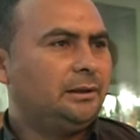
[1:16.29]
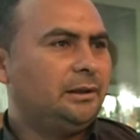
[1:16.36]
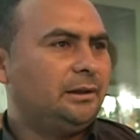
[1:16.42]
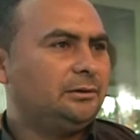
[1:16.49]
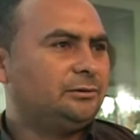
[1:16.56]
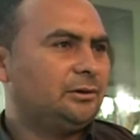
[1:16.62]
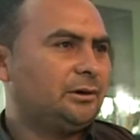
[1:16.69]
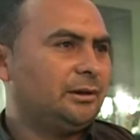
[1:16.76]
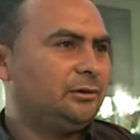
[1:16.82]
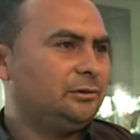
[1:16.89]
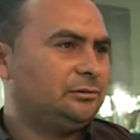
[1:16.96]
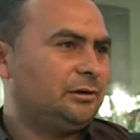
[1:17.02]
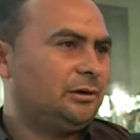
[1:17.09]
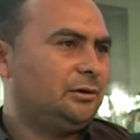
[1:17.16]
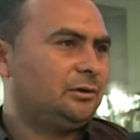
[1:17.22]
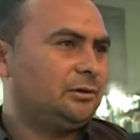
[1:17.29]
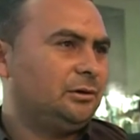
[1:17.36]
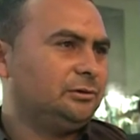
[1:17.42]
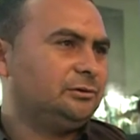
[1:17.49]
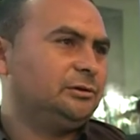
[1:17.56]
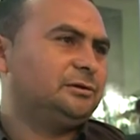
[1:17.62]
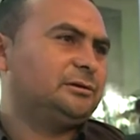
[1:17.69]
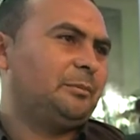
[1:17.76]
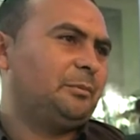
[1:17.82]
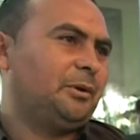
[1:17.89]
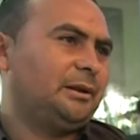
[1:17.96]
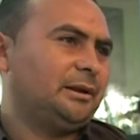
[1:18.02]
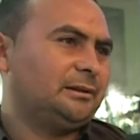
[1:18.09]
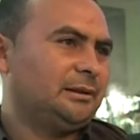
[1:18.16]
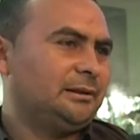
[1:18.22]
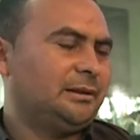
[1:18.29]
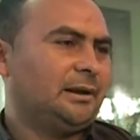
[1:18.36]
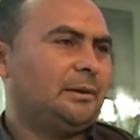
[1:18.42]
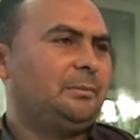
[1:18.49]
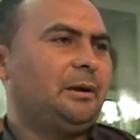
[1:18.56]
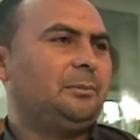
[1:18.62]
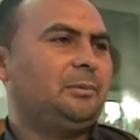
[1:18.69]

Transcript: y esto reduce los costos y se puede atender a más